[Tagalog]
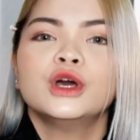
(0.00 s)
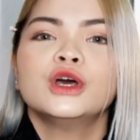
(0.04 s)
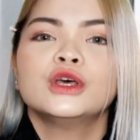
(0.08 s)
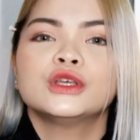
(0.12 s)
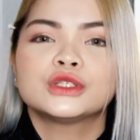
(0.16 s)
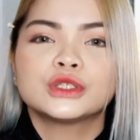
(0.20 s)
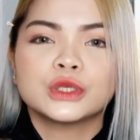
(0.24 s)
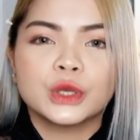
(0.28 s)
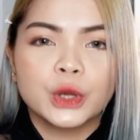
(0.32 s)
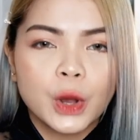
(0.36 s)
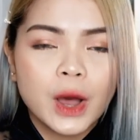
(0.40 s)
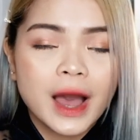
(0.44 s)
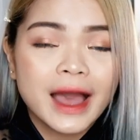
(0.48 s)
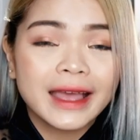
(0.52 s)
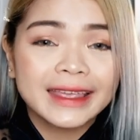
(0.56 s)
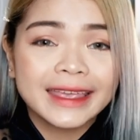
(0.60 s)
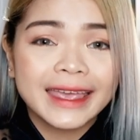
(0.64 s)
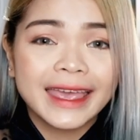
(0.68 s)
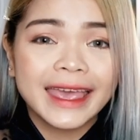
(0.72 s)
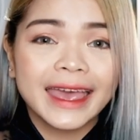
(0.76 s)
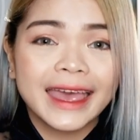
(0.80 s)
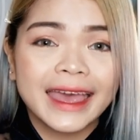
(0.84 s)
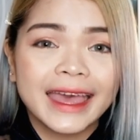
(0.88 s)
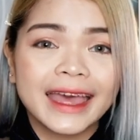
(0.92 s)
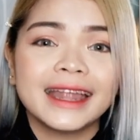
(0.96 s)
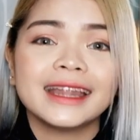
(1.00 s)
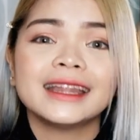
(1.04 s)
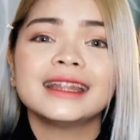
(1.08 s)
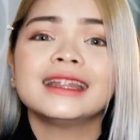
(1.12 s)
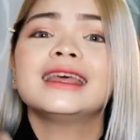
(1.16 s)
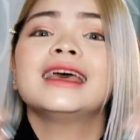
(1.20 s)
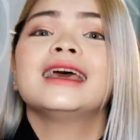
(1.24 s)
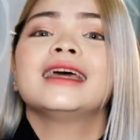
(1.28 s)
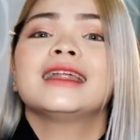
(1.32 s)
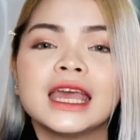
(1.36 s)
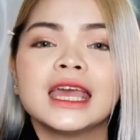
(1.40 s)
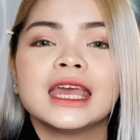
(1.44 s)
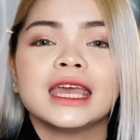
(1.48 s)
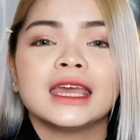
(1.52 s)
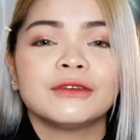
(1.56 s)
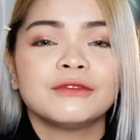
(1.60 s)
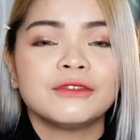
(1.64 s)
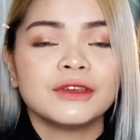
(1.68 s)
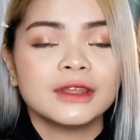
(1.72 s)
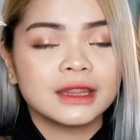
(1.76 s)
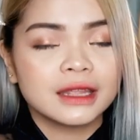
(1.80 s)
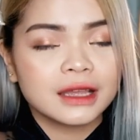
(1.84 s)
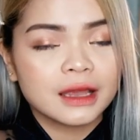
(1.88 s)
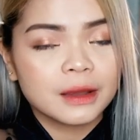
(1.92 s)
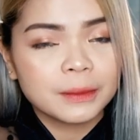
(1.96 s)
So again, if
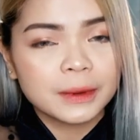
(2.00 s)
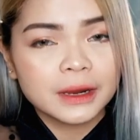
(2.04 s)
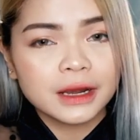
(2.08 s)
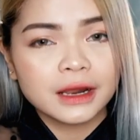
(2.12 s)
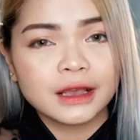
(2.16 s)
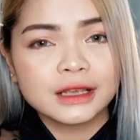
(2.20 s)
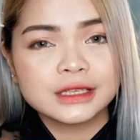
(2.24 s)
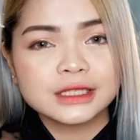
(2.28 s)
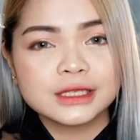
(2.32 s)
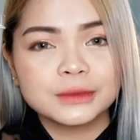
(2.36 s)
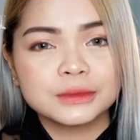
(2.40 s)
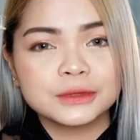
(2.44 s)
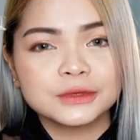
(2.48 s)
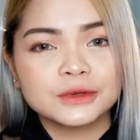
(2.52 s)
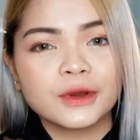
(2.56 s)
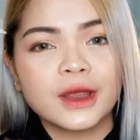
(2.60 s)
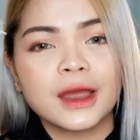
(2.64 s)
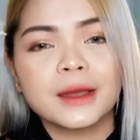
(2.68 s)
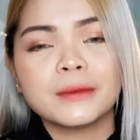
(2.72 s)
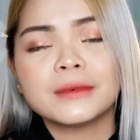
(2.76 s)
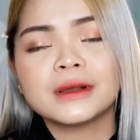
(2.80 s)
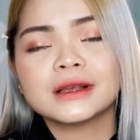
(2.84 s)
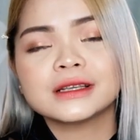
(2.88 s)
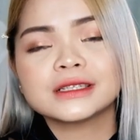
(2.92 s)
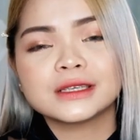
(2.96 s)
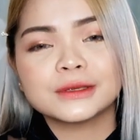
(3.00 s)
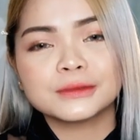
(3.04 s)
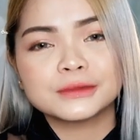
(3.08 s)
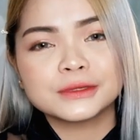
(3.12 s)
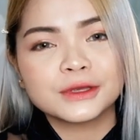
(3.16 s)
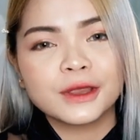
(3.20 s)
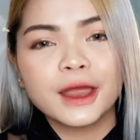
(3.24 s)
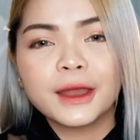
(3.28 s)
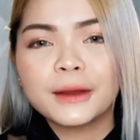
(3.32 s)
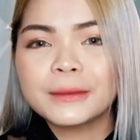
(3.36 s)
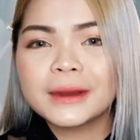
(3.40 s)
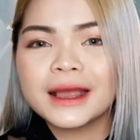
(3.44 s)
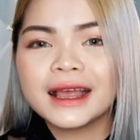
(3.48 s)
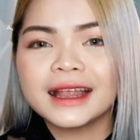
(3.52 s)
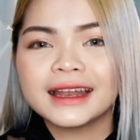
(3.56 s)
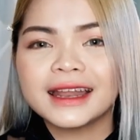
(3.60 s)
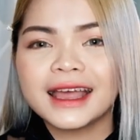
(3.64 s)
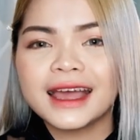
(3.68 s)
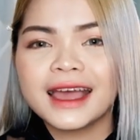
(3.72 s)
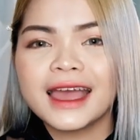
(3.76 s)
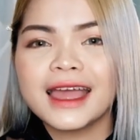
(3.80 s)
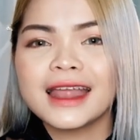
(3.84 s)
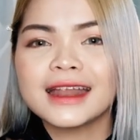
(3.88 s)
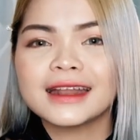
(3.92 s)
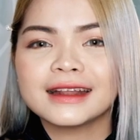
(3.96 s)
hindi ka pa nakasubscribe, mag-subscribe ka
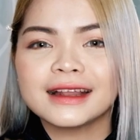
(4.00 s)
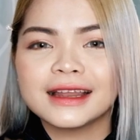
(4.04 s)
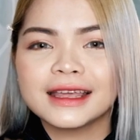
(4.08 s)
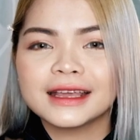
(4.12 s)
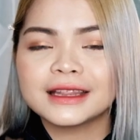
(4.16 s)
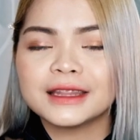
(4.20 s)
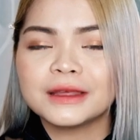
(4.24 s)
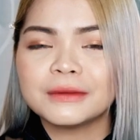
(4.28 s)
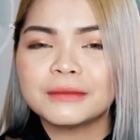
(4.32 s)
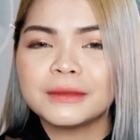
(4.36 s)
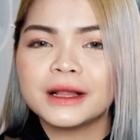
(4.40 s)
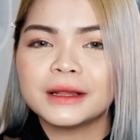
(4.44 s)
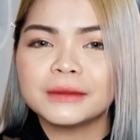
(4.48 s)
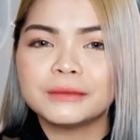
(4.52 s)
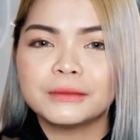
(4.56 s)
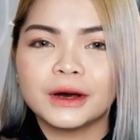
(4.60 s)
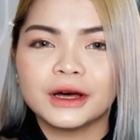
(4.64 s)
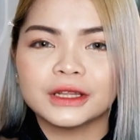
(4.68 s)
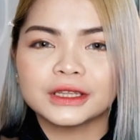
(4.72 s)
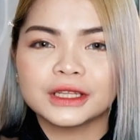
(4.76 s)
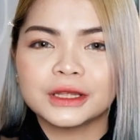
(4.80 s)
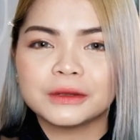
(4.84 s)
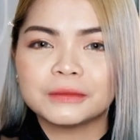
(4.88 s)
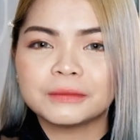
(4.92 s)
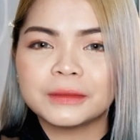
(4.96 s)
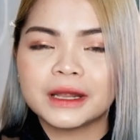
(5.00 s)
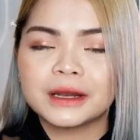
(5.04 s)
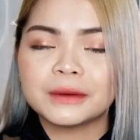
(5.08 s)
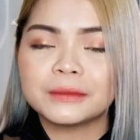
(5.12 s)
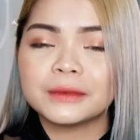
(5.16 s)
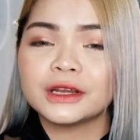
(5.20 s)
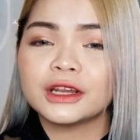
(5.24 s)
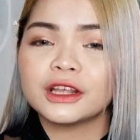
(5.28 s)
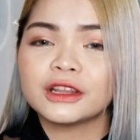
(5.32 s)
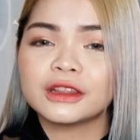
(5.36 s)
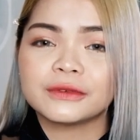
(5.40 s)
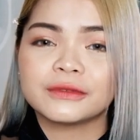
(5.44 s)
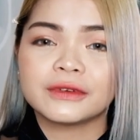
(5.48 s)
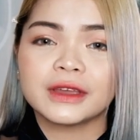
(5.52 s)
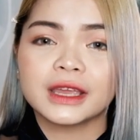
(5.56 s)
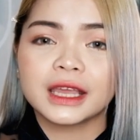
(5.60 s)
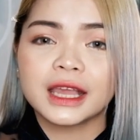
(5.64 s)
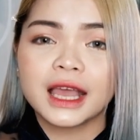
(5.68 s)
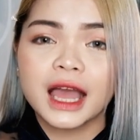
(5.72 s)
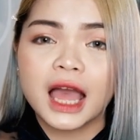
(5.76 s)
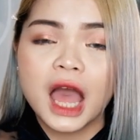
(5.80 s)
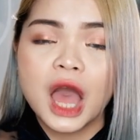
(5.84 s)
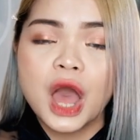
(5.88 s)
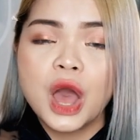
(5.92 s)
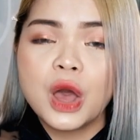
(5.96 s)
na and click the bell button para ma-notify
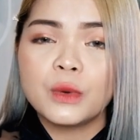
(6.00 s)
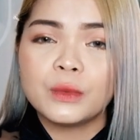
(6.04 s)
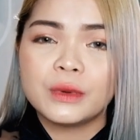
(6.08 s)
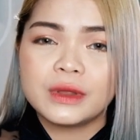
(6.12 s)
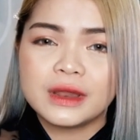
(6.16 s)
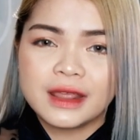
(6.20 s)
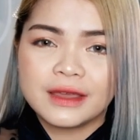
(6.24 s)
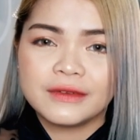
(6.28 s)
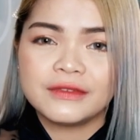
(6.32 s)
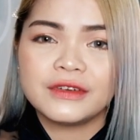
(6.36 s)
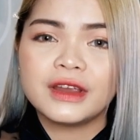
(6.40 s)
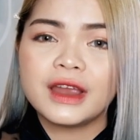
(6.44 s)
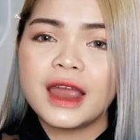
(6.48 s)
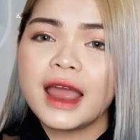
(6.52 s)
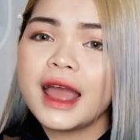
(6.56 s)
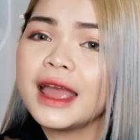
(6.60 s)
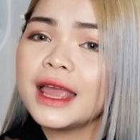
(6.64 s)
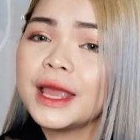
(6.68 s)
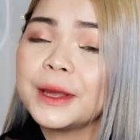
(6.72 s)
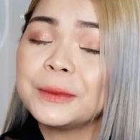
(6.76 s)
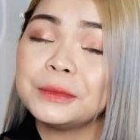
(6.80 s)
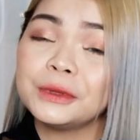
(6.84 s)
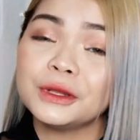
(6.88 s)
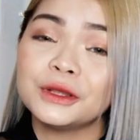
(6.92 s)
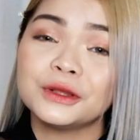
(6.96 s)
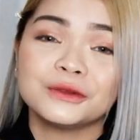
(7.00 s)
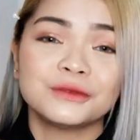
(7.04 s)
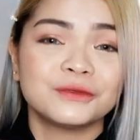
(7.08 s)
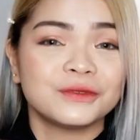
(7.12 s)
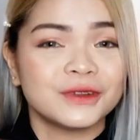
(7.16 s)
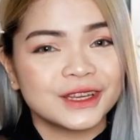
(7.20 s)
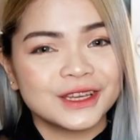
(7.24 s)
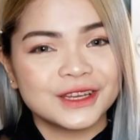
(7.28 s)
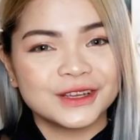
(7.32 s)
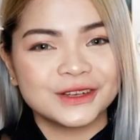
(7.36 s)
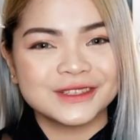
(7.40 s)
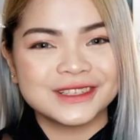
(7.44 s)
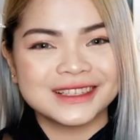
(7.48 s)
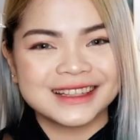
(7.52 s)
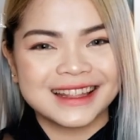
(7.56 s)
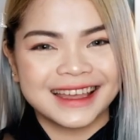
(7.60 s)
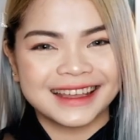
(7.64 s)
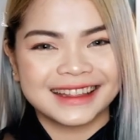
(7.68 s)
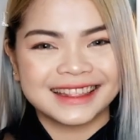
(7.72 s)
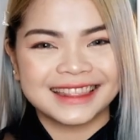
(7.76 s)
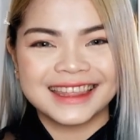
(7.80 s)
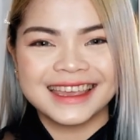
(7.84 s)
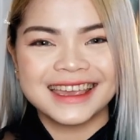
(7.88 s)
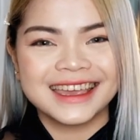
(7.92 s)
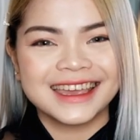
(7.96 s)
ka whenever I upload videos
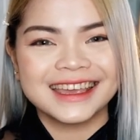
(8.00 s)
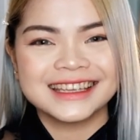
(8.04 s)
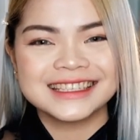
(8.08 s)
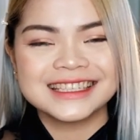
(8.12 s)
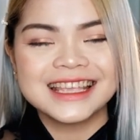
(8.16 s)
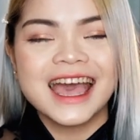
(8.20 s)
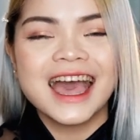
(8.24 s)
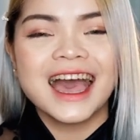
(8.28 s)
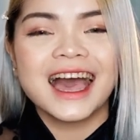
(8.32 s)
like this.